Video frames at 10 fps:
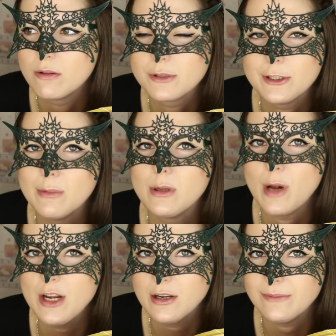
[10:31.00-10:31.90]
когда я была
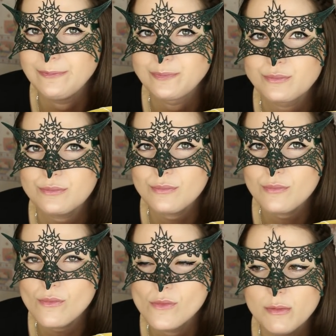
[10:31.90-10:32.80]
маленькая,
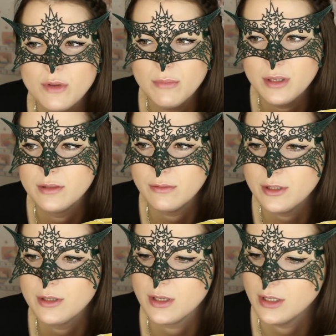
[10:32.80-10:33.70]
у меня были
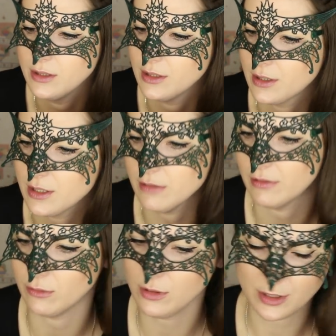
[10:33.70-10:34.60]
довольно-таки длинные,
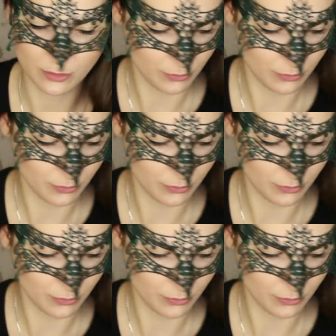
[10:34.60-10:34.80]
красивые волосы.